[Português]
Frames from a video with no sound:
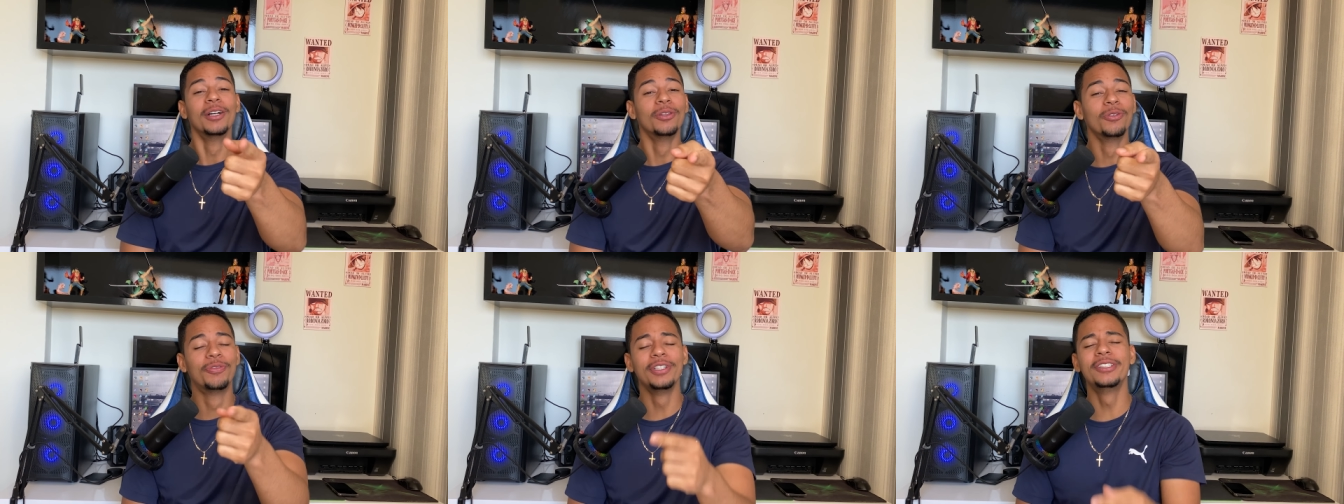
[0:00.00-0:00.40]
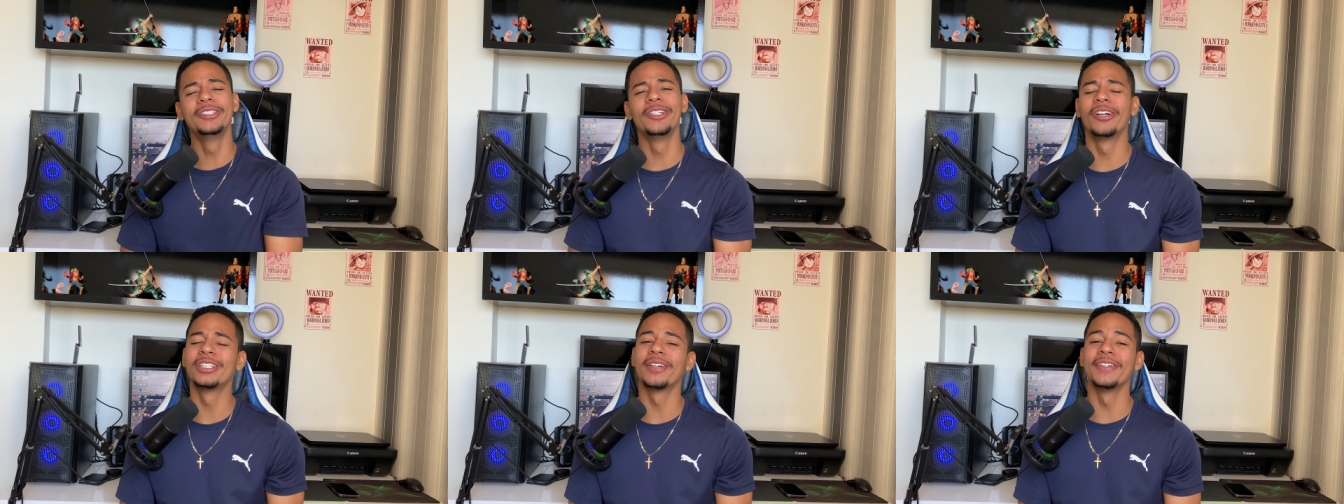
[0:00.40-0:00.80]
No vídeo
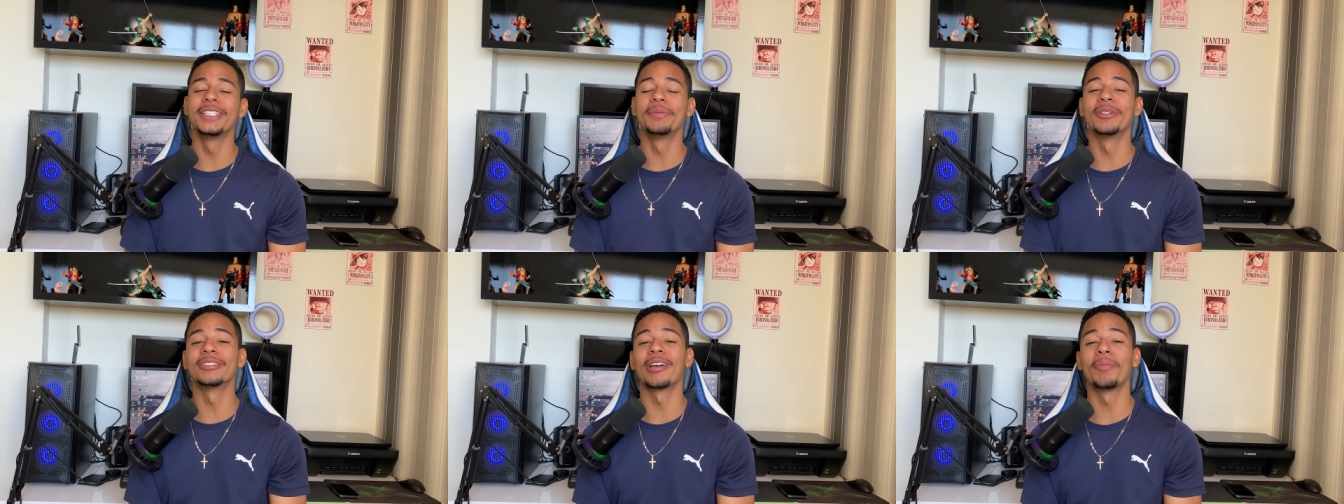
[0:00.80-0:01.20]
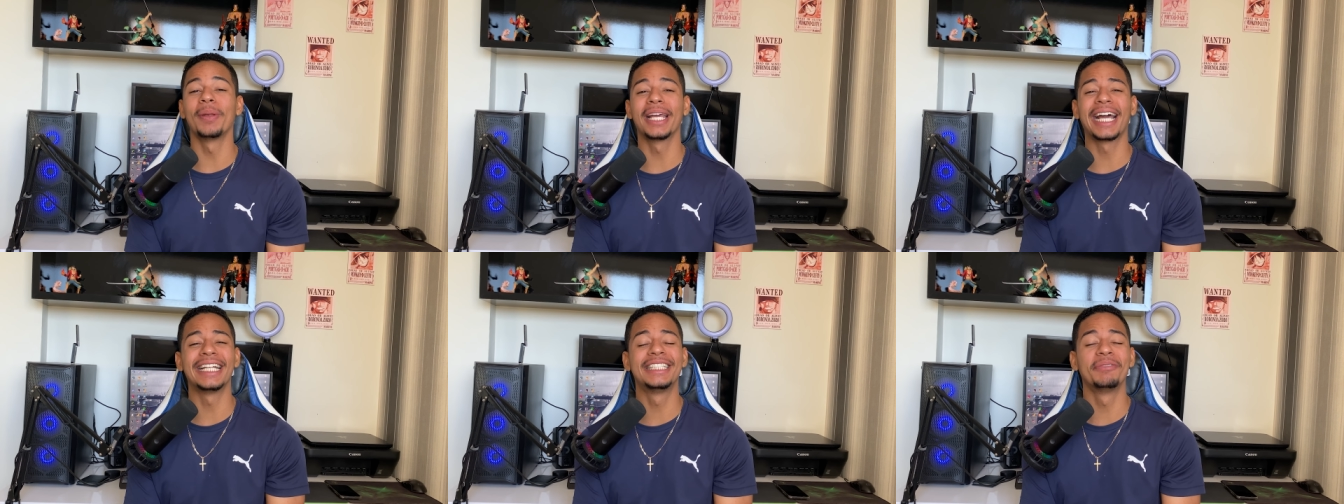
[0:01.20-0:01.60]
de hoje eu vim te mostrar um
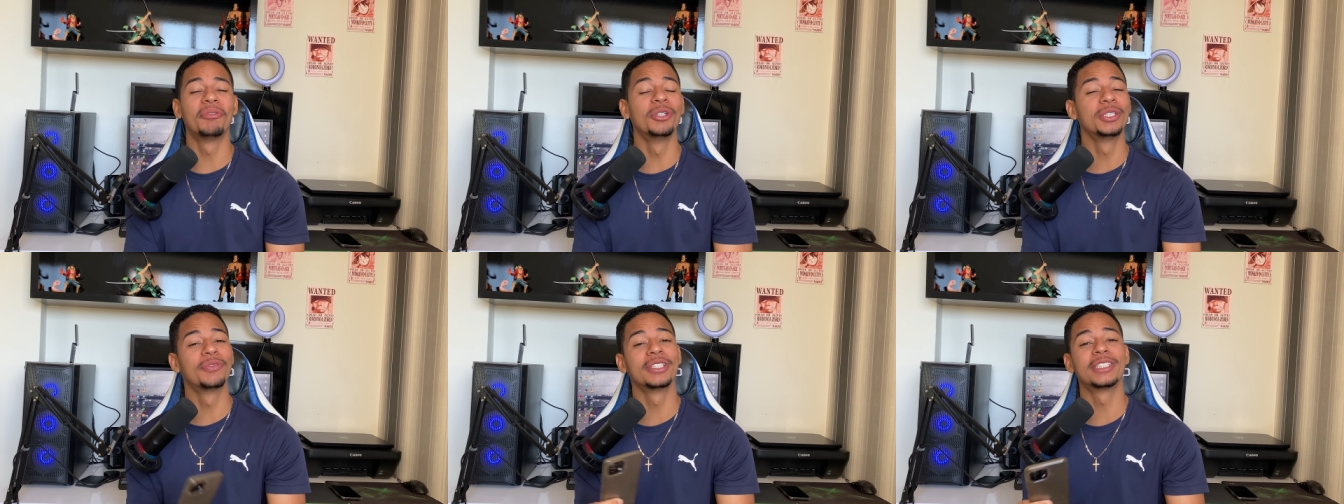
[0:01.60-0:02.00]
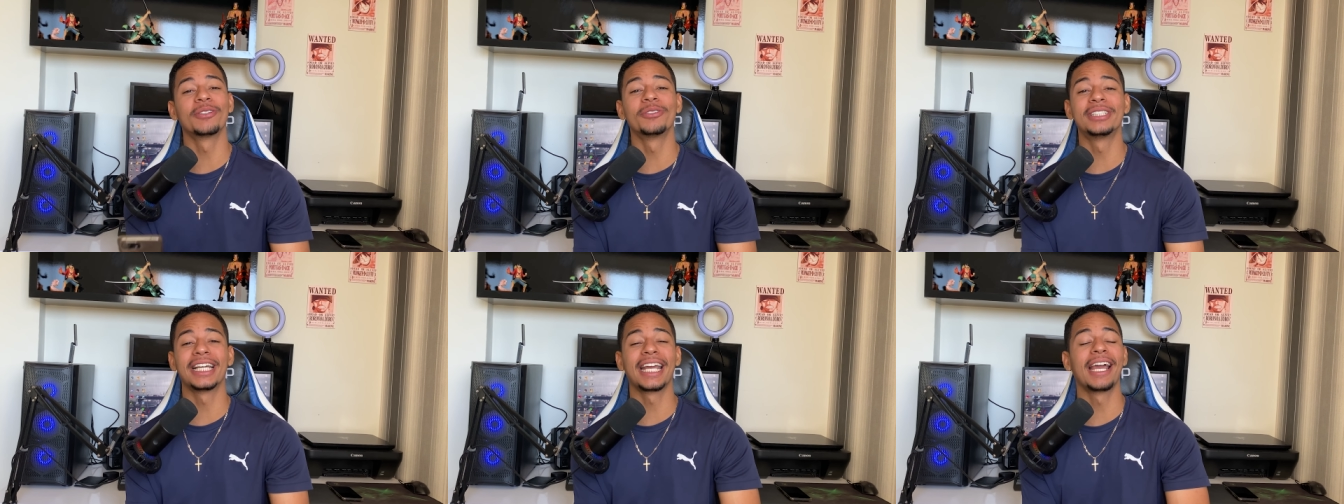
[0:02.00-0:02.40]
aplicativo onde você
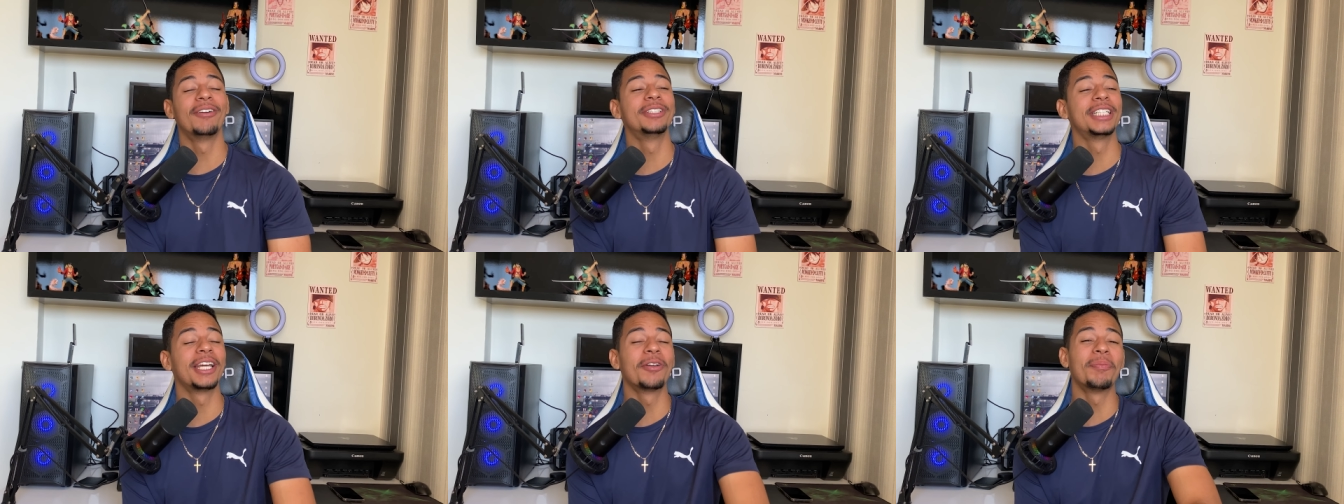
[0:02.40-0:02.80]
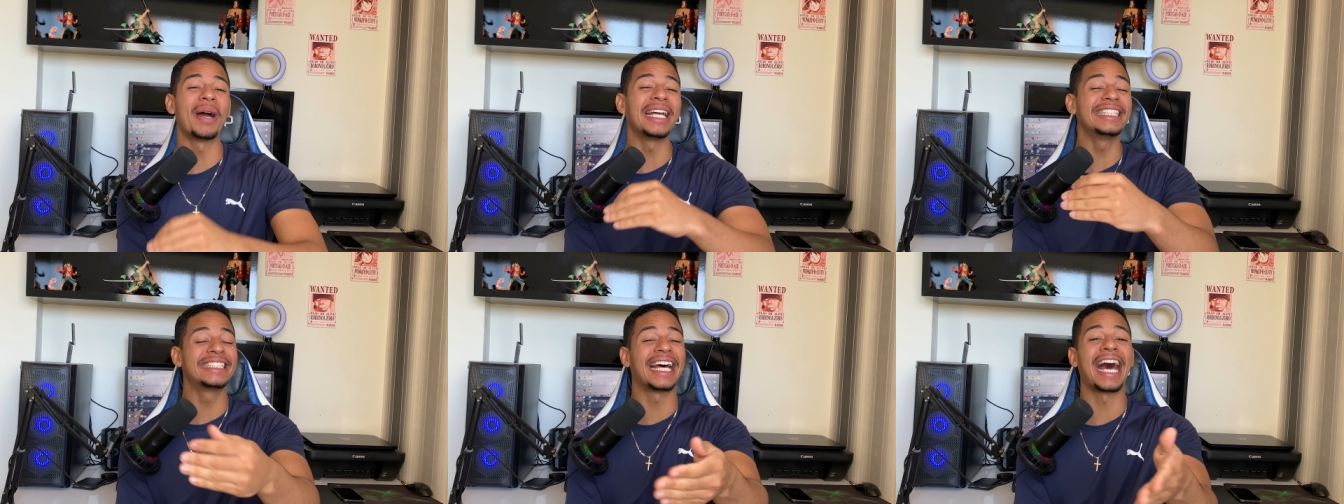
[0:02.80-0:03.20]
consegue ganhar o dinheiro
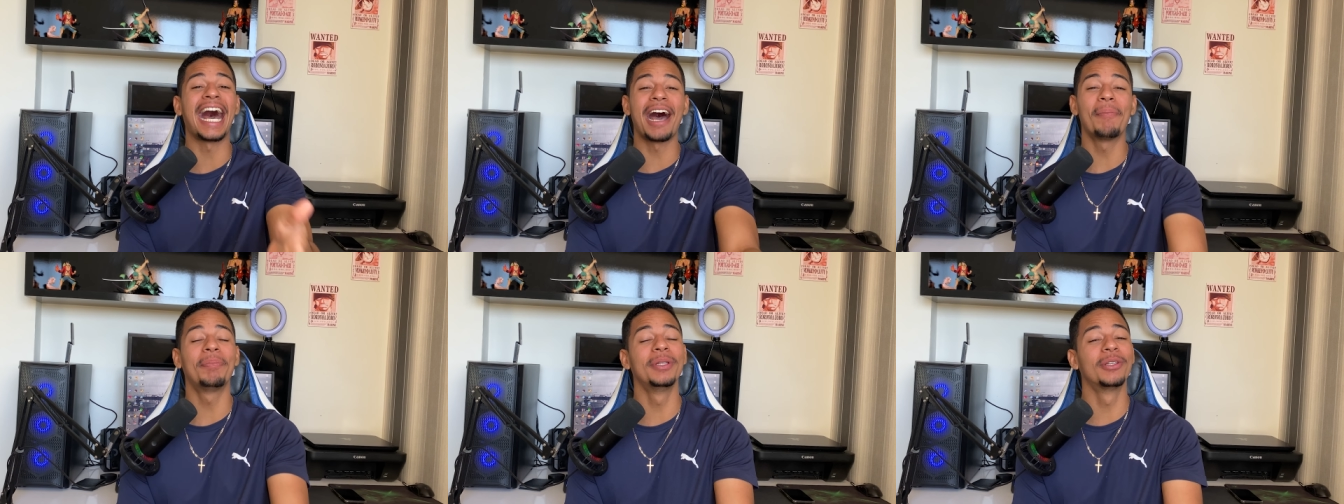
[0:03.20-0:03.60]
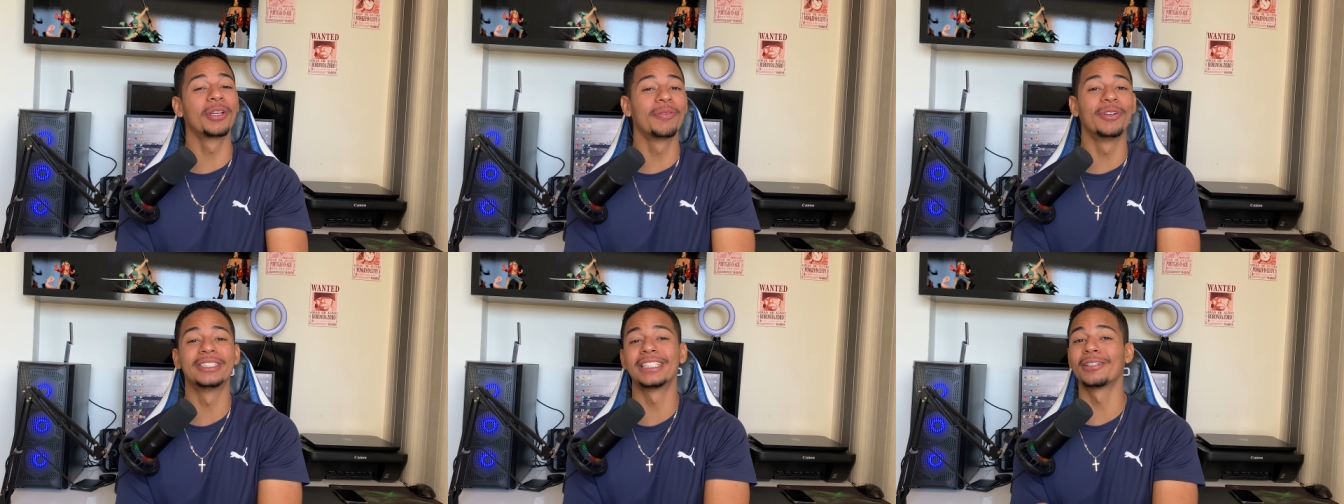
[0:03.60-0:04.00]
mais rápido
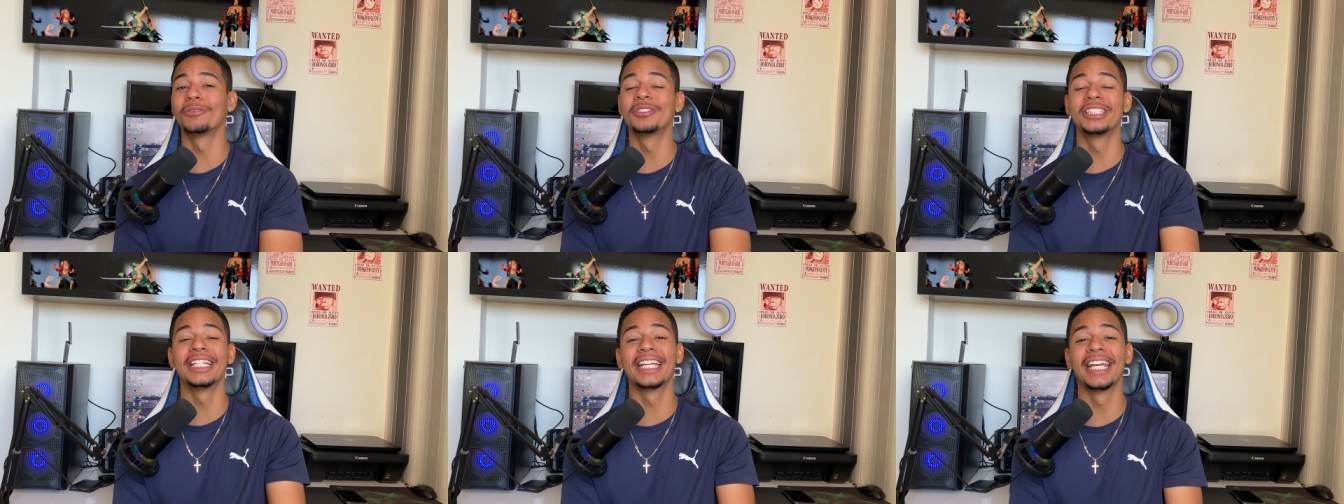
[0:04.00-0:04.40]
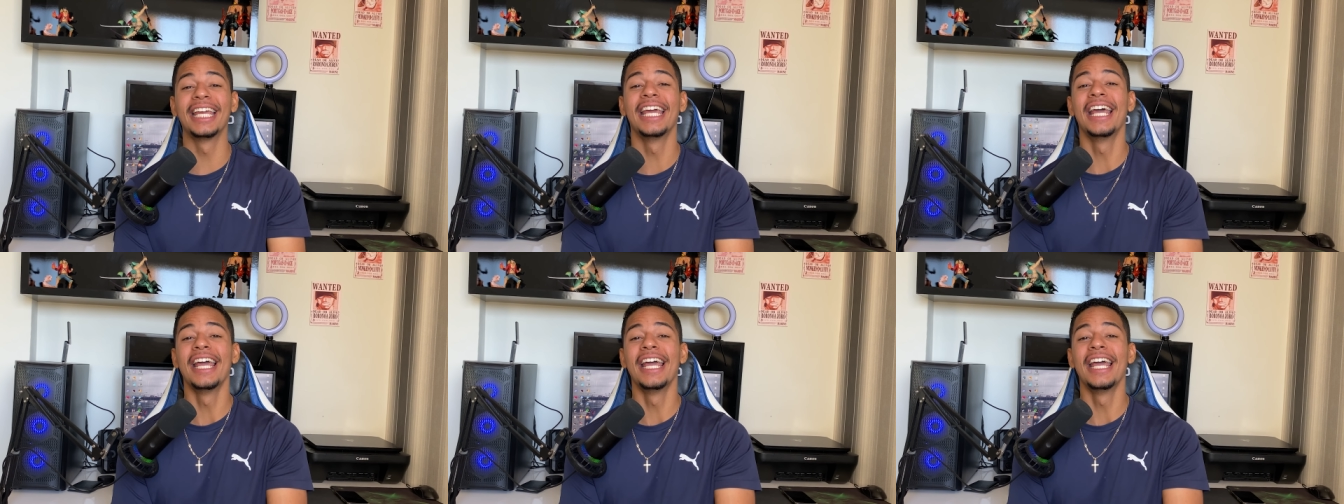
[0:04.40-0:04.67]
que você conseguir